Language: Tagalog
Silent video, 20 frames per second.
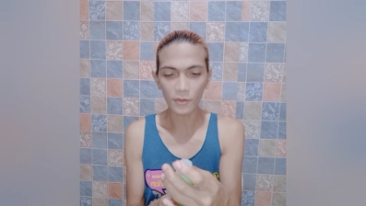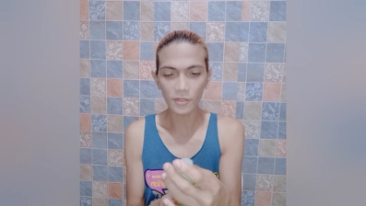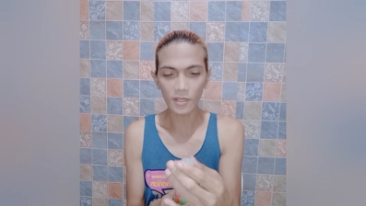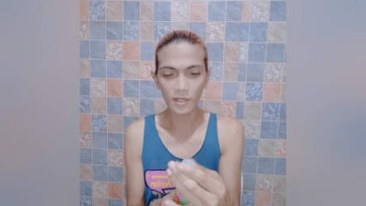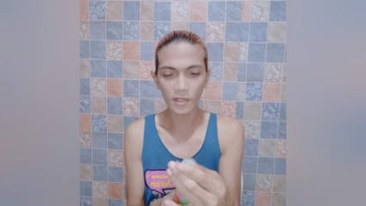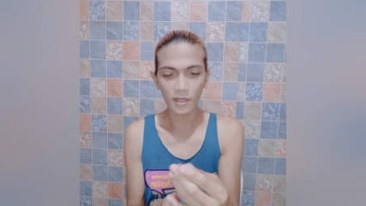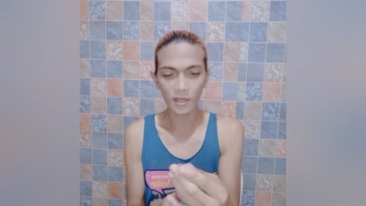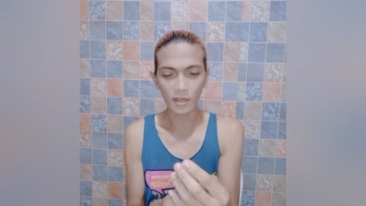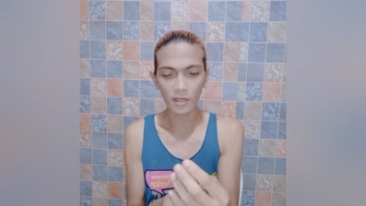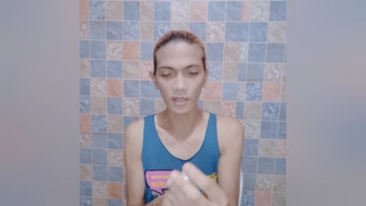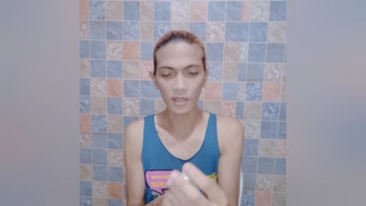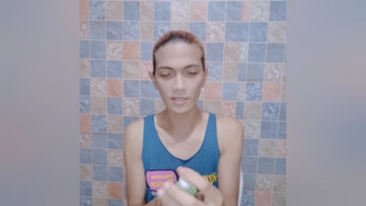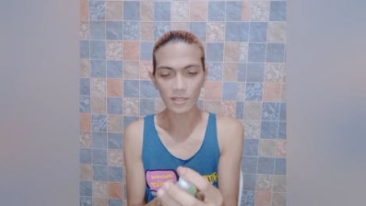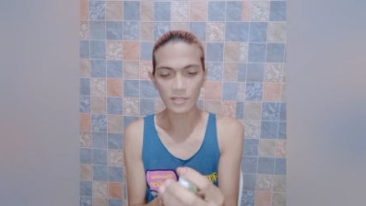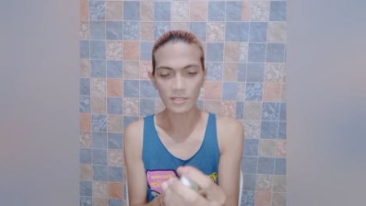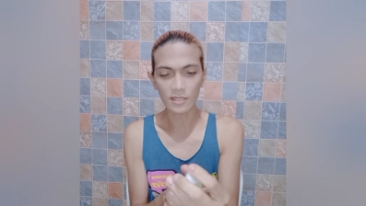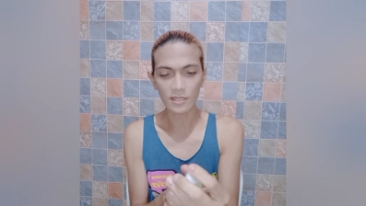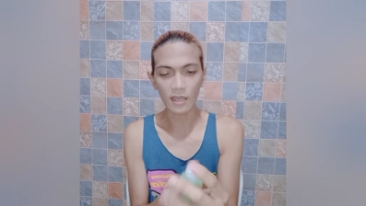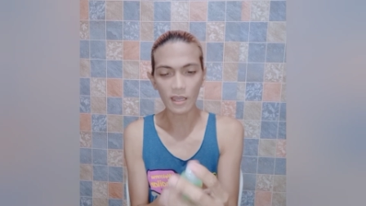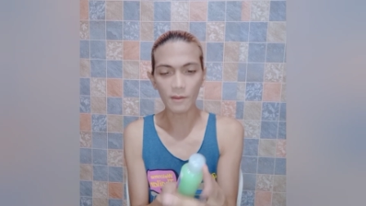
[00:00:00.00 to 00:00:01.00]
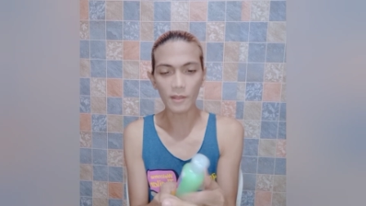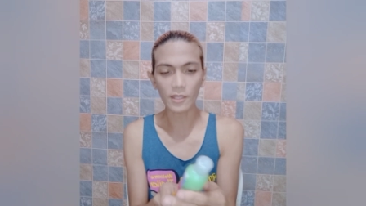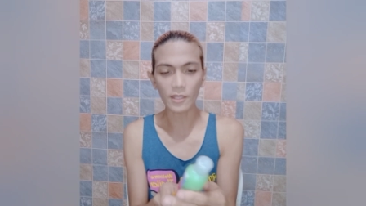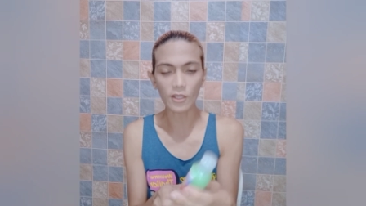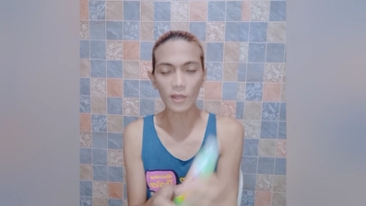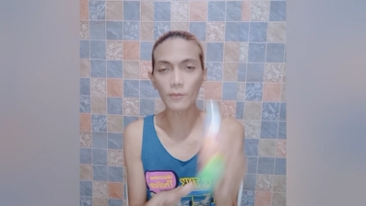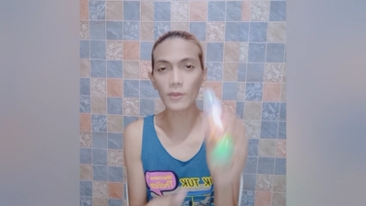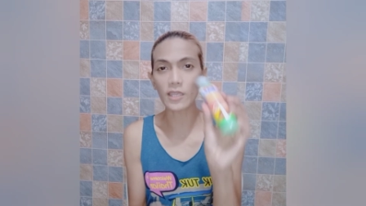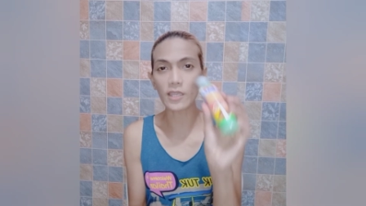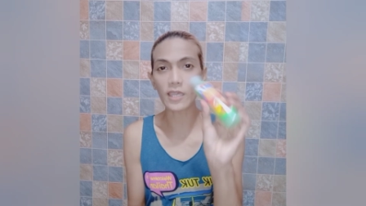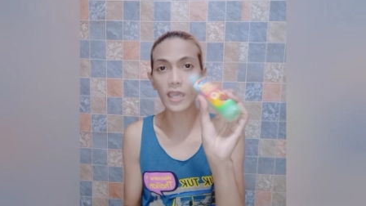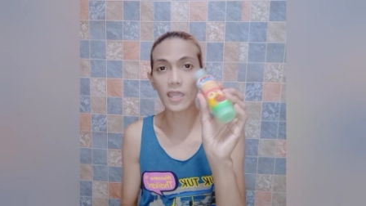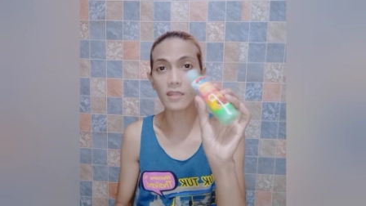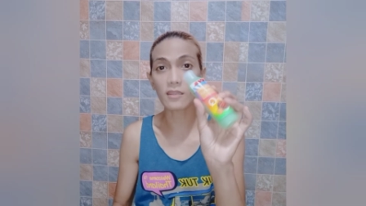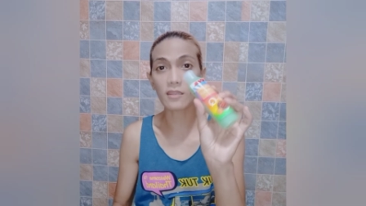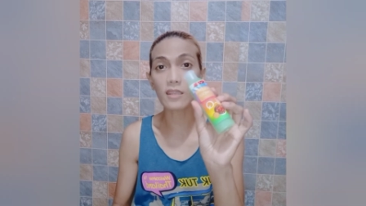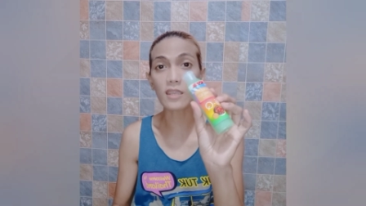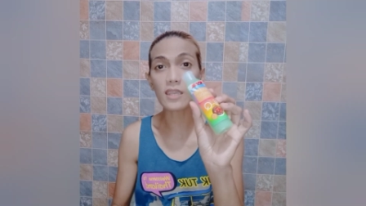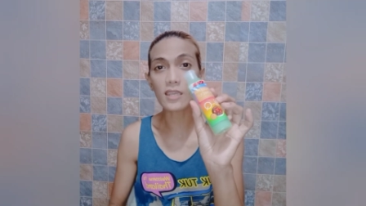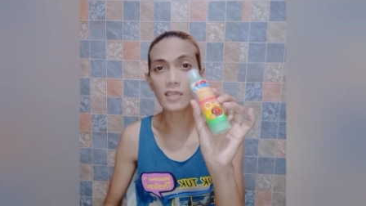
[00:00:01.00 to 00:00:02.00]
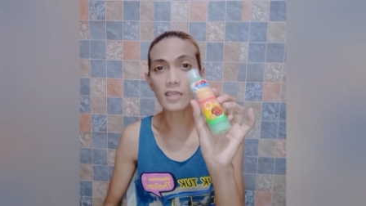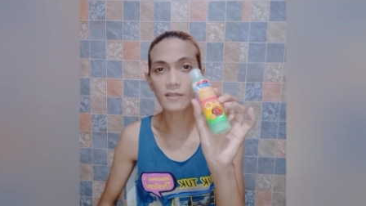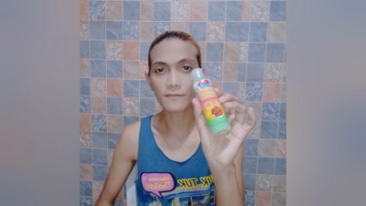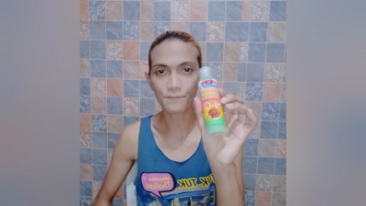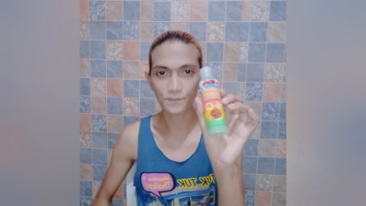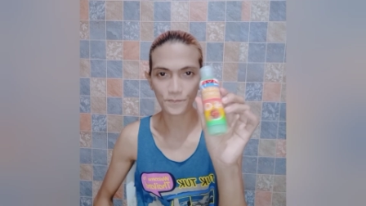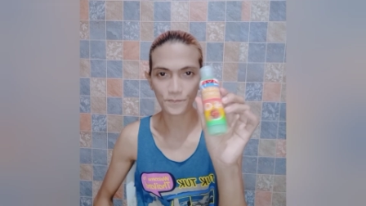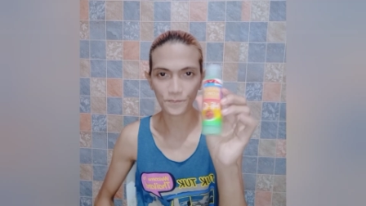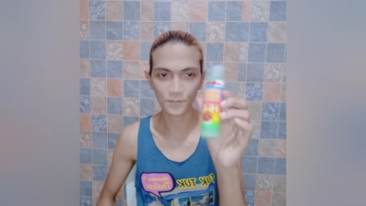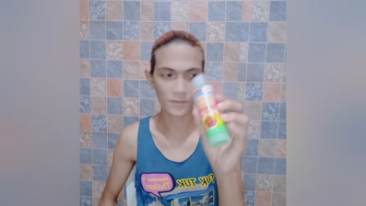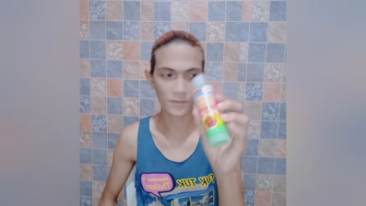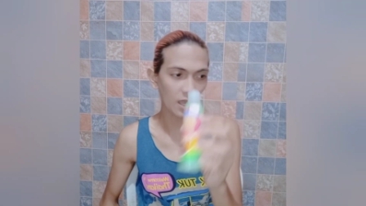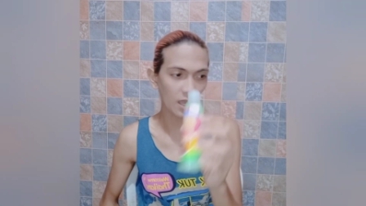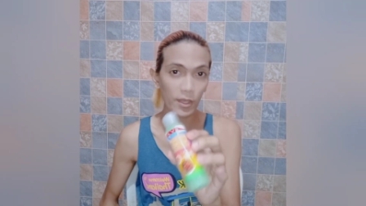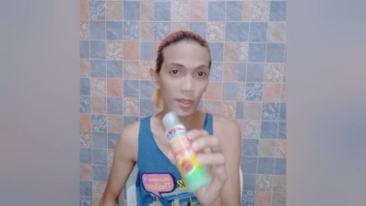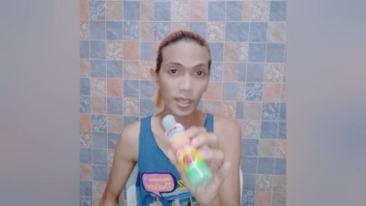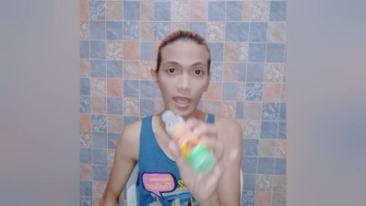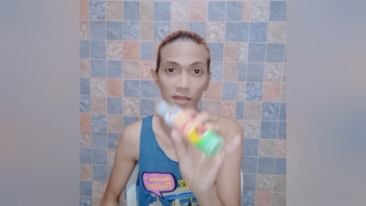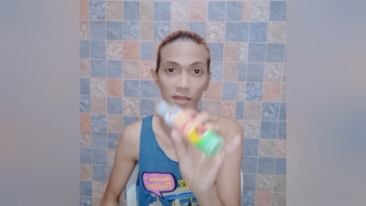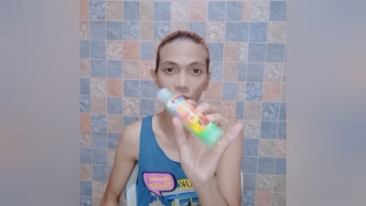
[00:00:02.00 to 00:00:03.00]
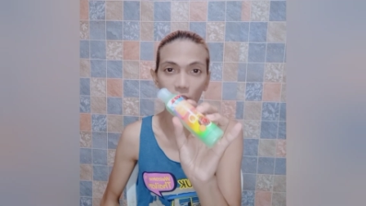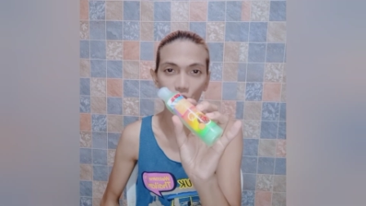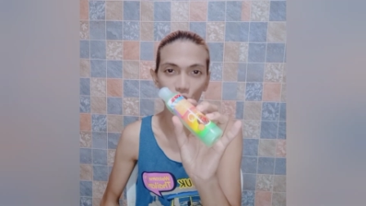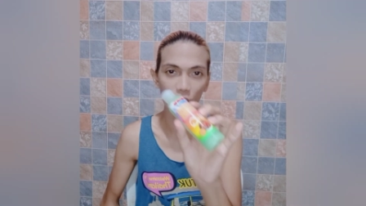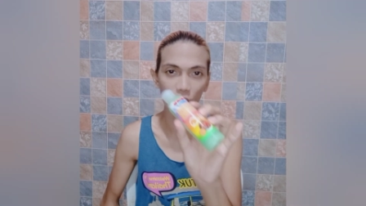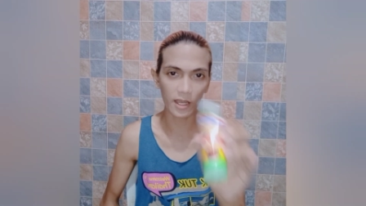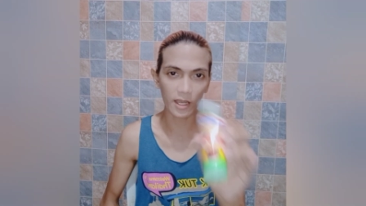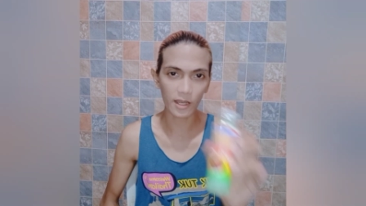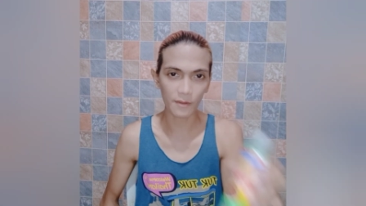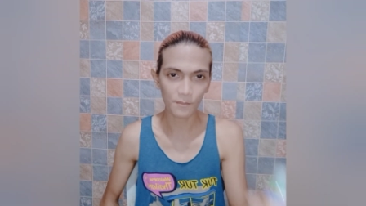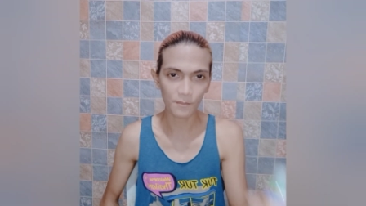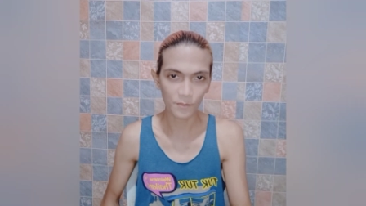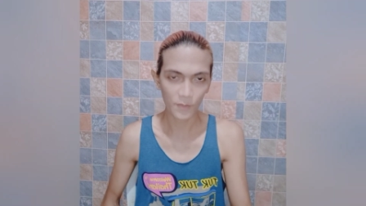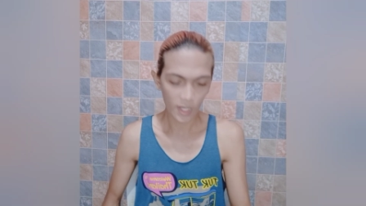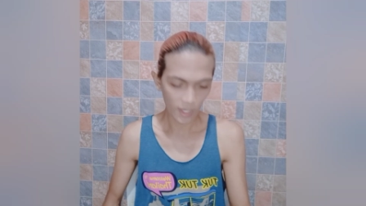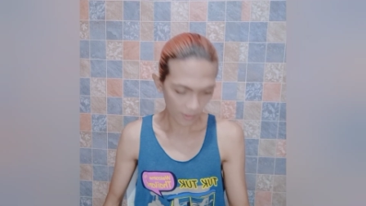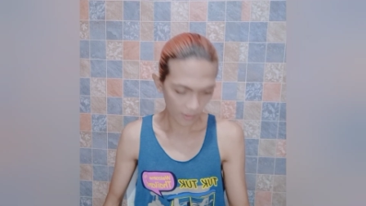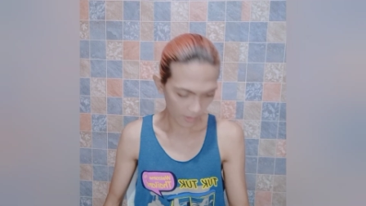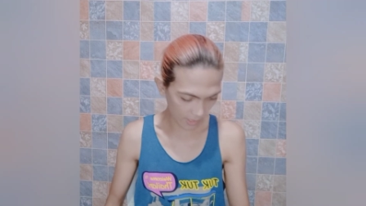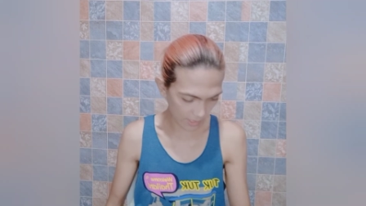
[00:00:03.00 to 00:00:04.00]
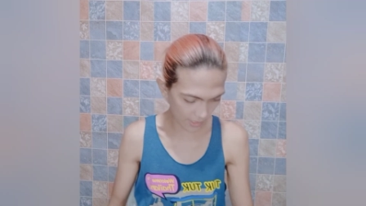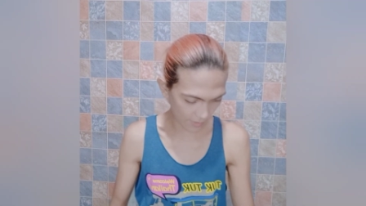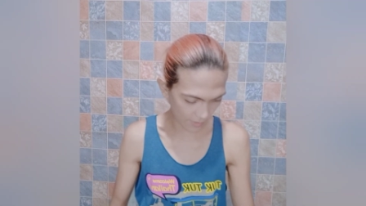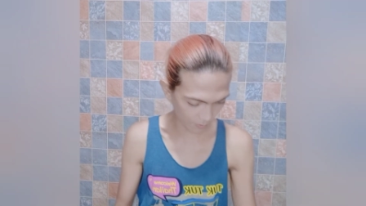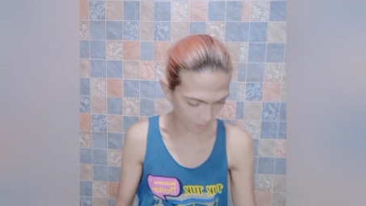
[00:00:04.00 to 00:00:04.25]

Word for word: guys. Ah, ito amoy candy. Amoy candy siya. Tapos,